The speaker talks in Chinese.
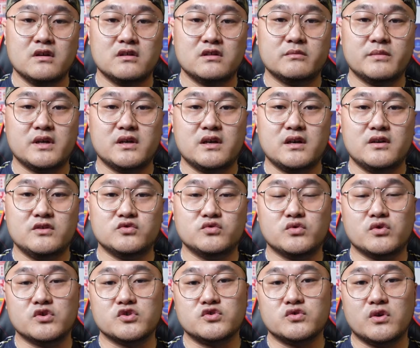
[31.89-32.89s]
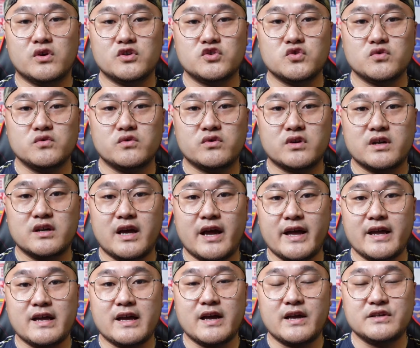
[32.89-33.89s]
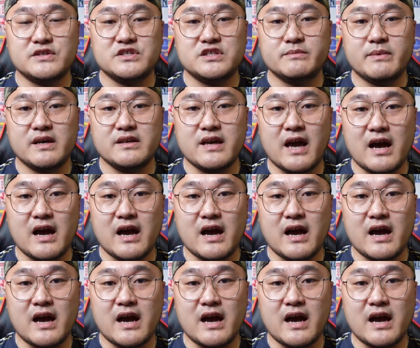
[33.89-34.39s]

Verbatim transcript: 那么，如果说中国人还看西班